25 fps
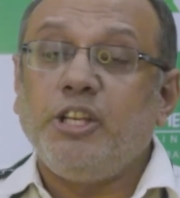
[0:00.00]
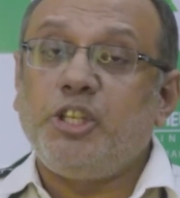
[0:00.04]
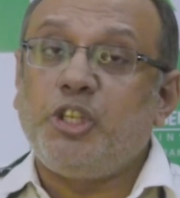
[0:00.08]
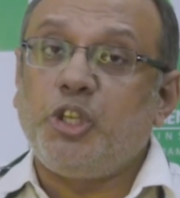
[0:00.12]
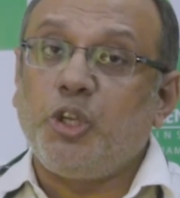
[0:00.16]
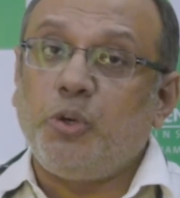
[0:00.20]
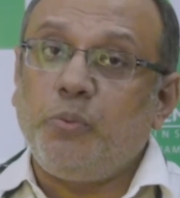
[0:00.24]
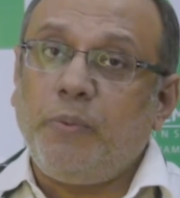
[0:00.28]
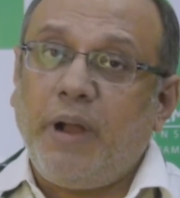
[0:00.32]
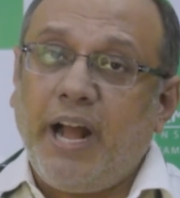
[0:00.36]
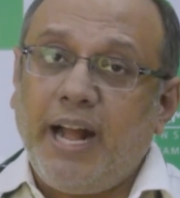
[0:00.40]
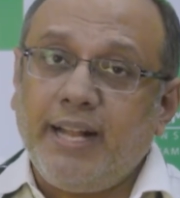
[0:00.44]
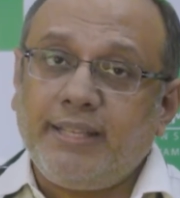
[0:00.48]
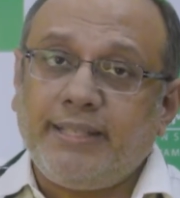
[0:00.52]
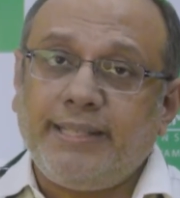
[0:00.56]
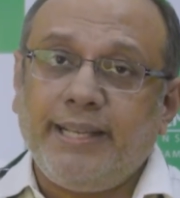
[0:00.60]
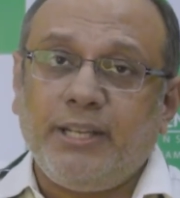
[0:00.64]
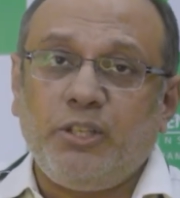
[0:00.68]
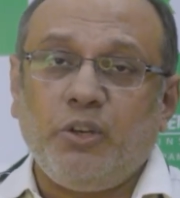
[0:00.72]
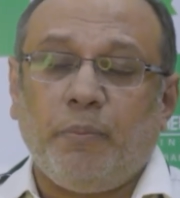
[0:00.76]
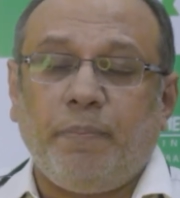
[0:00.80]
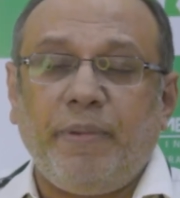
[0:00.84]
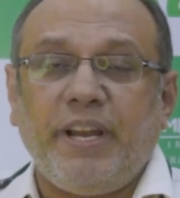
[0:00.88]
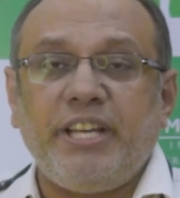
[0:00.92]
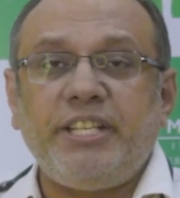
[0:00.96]
शुरुआत से
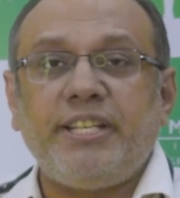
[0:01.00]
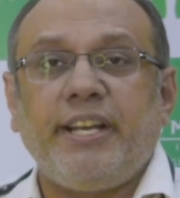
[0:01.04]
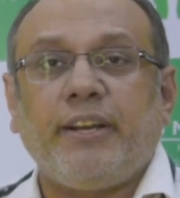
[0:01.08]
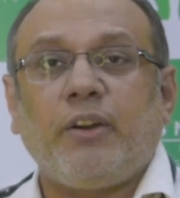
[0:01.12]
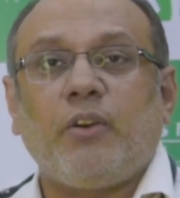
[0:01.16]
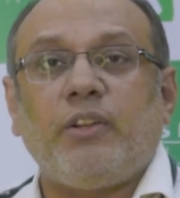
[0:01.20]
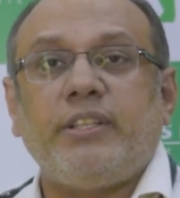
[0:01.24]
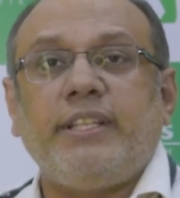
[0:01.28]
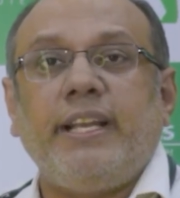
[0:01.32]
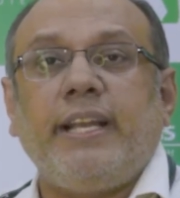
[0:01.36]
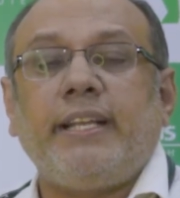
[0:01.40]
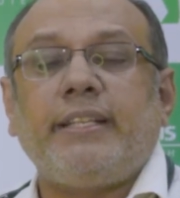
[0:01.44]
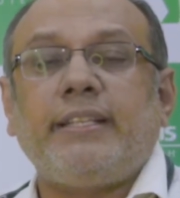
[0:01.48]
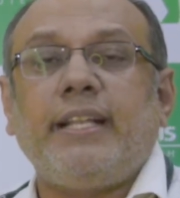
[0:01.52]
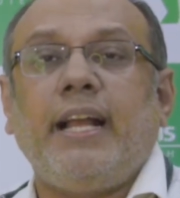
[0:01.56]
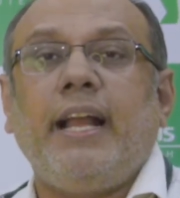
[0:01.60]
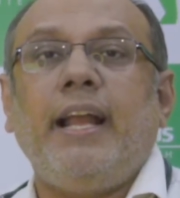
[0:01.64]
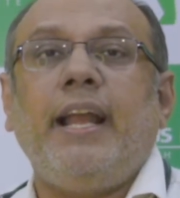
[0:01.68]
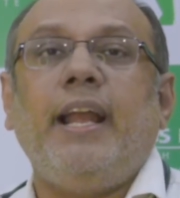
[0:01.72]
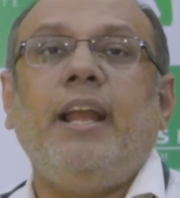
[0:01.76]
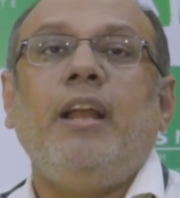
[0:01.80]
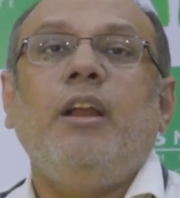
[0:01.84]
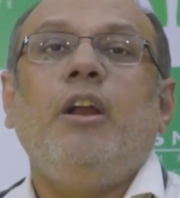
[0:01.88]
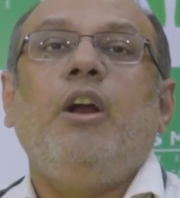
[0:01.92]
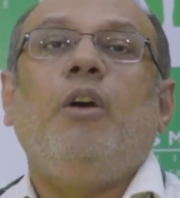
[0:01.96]
जो पेशेंट को देखता
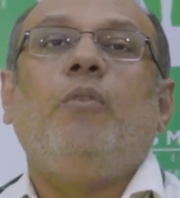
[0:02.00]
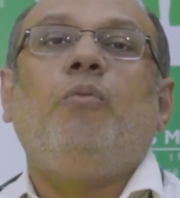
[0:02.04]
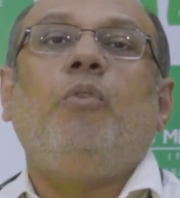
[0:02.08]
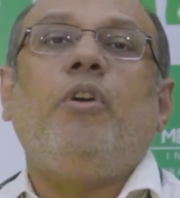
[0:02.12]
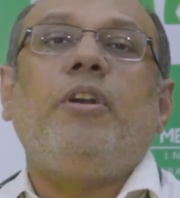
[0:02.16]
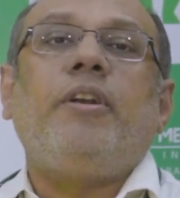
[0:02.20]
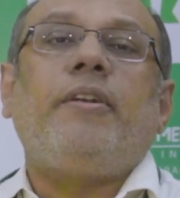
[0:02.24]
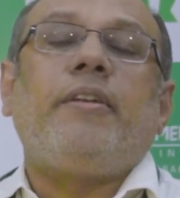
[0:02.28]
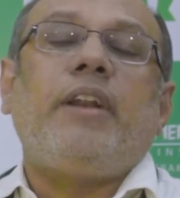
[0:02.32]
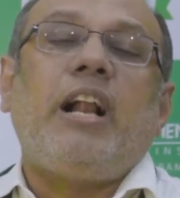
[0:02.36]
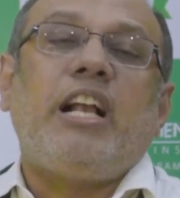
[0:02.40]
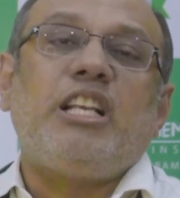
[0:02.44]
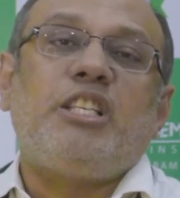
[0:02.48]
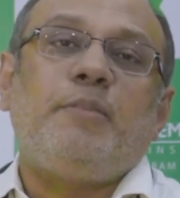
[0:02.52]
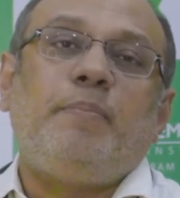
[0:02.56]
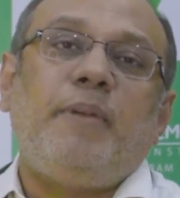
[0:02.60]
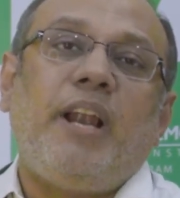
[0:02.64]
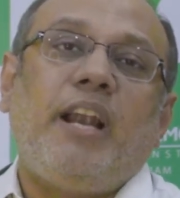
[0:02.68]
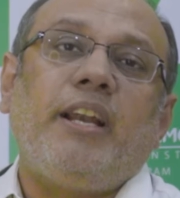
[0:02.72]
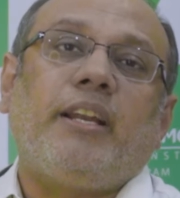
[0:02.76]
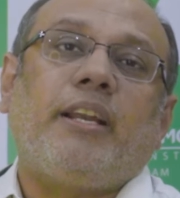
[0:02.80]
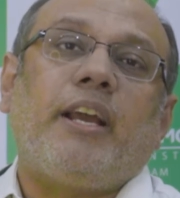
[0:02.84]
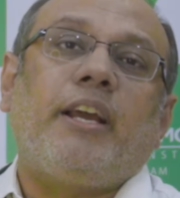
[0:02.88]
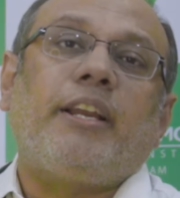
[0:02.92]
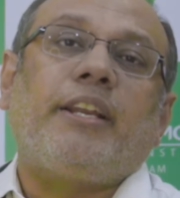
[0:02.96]
है वो
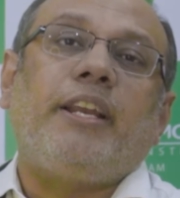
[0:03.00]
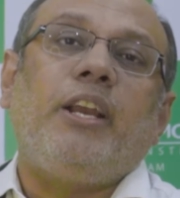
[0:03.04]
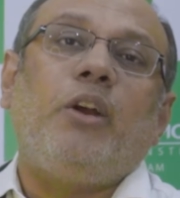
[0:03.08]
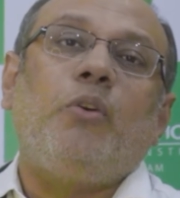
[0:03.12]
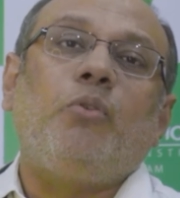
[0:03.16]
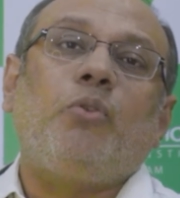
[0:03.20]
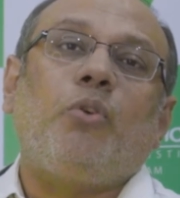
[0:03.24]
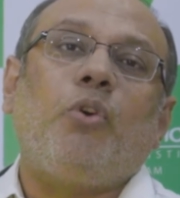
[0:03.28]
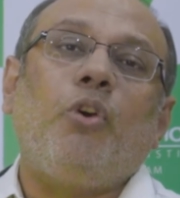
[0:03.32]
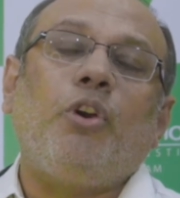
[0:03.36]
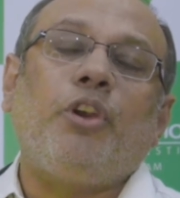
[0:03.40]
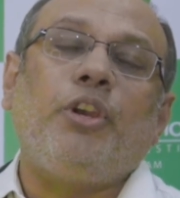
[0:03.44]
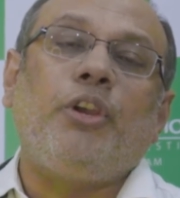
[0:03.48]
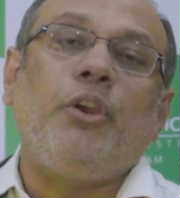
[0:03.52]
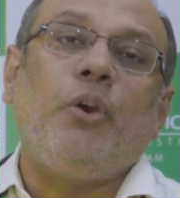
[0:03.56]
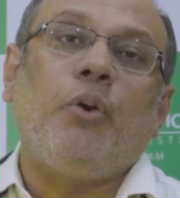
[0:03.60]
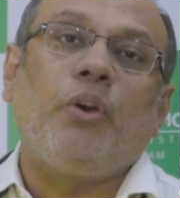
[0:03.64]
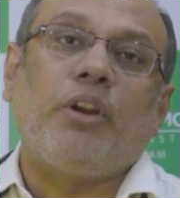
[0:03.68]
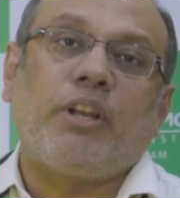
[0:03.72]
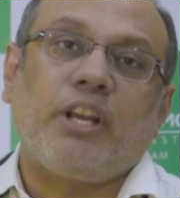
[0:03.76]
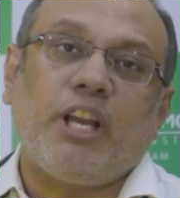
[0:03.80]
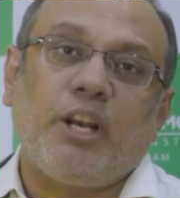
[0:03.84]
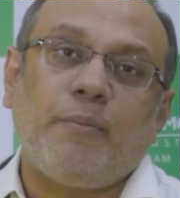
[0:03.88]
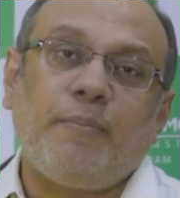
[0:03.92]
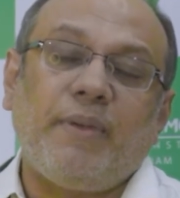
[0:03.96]
ट्रांसप्लांट करके उनको
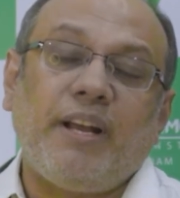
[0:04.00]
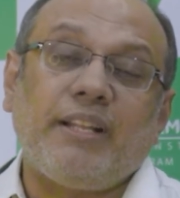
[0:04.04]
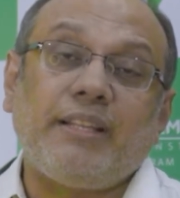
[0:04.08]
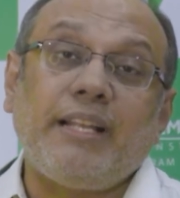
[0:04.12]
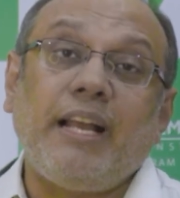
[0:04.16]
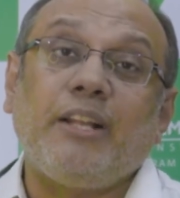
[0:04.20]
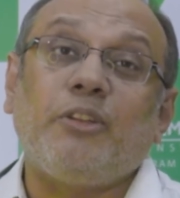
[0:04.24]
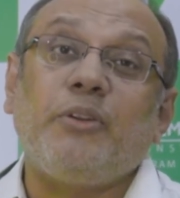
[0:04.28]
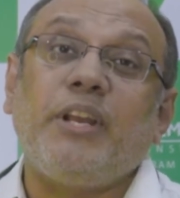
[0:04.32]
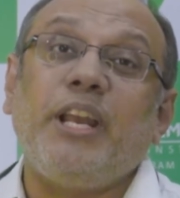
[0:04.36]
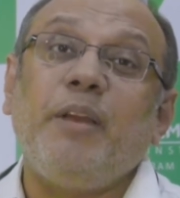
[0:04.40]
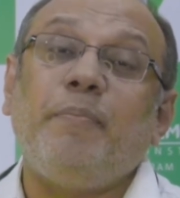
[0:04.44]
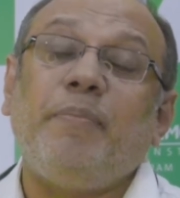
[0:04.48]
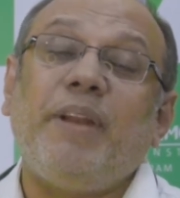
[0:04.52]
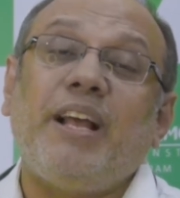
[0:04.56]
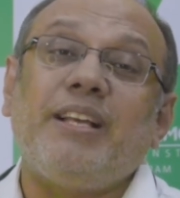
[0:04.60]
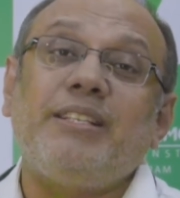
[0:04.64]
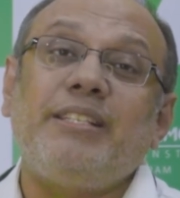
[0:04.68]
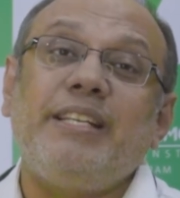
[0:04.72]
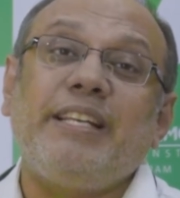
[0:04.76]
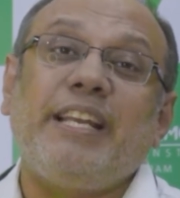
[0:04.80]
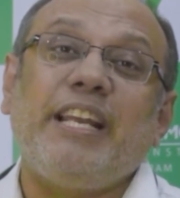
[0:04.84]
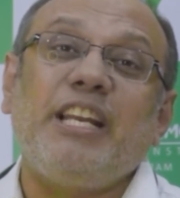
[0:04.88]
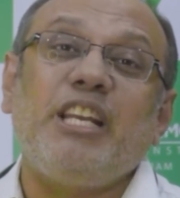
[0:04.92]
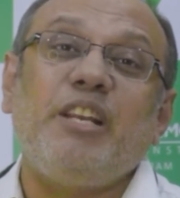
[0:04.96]
क्योर कर पाता है तो ए
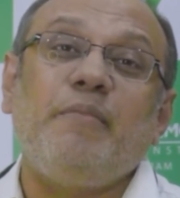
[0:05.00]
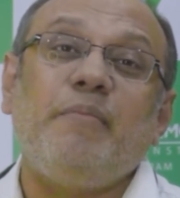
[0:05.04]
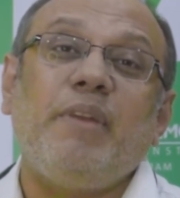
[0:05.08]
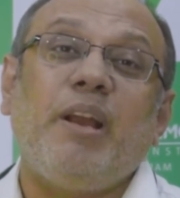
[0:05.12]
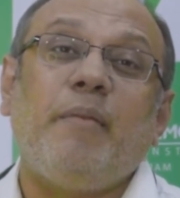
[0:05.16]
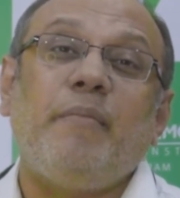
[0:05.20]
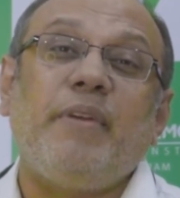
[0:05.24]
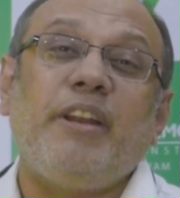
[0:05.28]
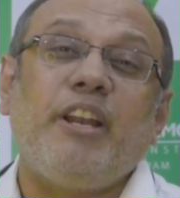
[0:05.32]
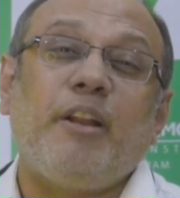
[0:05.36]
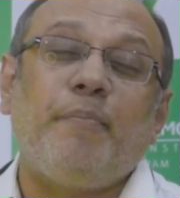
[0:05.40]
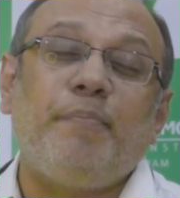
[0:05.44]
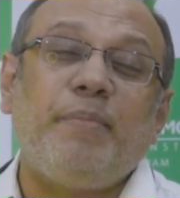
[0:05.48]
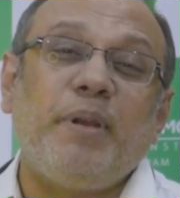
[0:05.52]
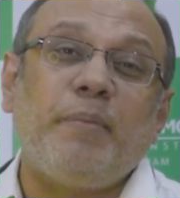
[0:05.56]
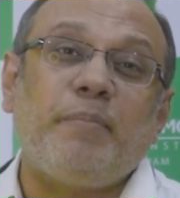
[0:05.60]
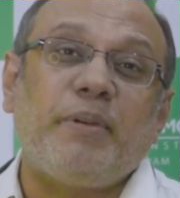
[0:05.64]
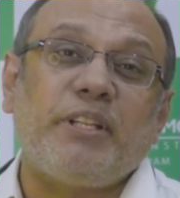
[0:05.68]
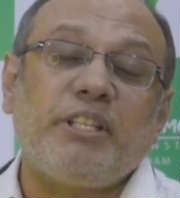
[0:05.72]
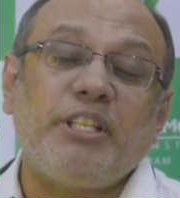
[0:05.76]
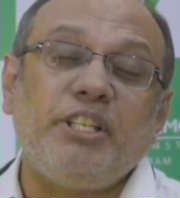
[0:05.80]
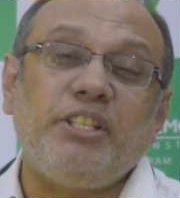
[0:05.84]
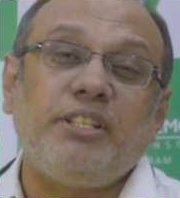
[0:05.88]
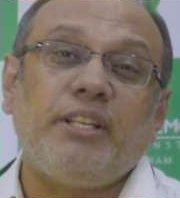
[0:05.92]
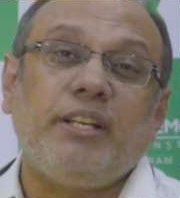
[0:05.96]
प्लास्टिक एनीमिया में 90
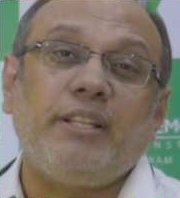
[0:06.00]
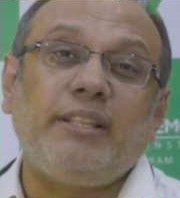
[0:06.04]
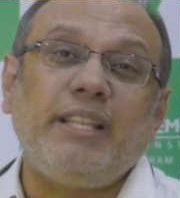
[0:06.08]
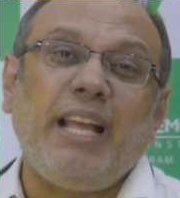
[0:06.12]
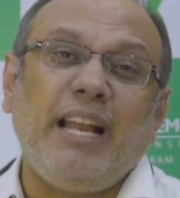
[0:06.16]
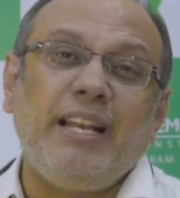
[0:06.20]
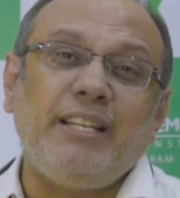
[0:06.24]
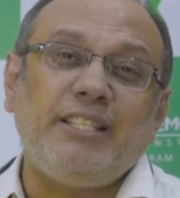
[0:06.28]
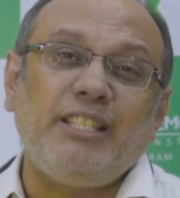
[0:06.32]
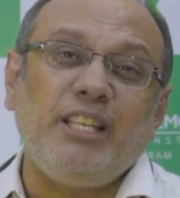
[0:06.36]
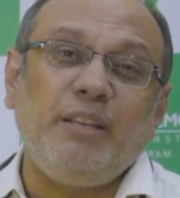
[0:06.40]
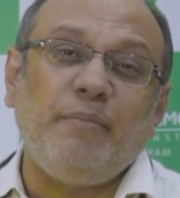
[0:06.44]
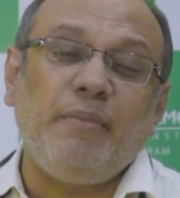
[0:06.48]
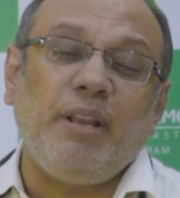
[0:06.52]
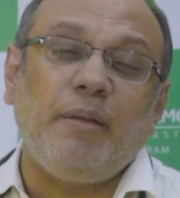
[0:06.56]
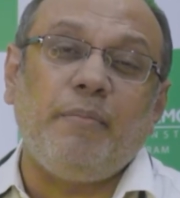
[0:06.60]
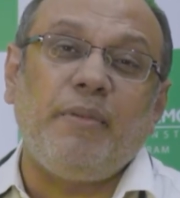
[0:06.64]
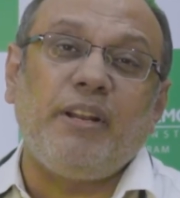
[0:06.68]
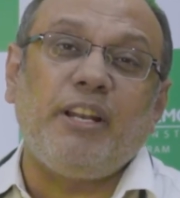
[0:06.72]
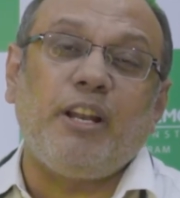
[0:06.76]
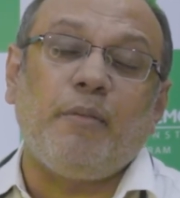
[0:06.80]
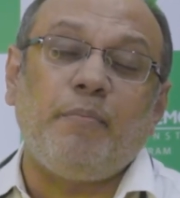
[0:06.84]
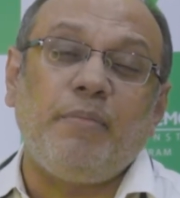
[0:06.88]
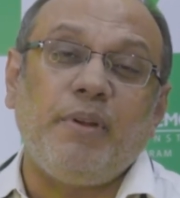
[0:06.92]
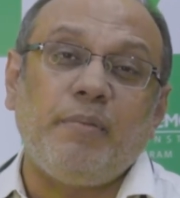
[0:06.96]
प्रतिशत थैलेसीमिया
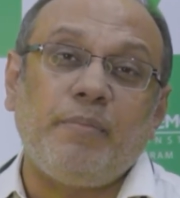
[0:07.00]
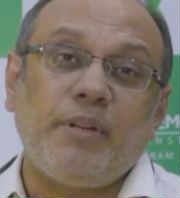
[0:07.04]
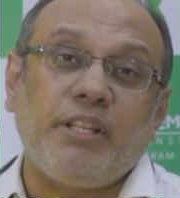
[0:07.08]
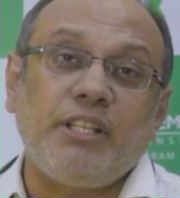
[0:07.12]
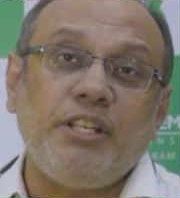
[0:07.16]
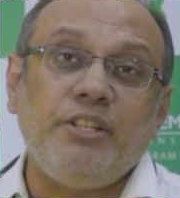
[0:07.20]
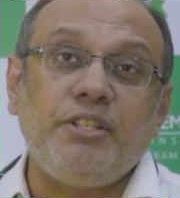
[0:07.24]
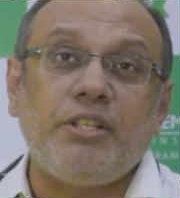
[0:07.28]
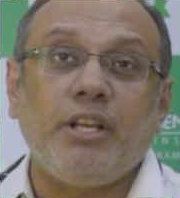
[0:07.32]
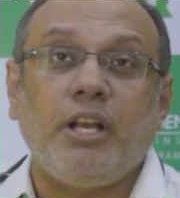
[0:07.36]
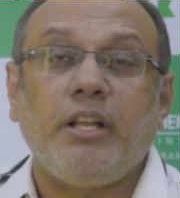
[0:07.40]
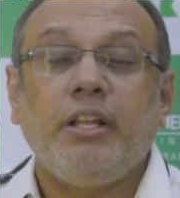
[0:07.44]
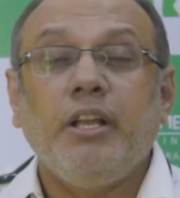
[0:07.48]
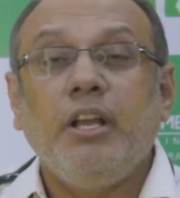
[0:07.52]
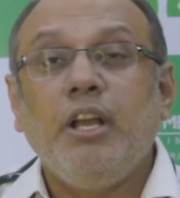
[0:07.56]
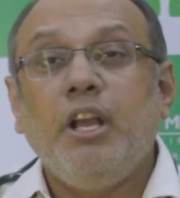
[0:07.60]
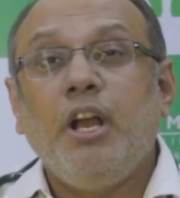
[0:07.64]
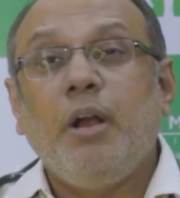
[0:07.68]
में 90 प्रतिशत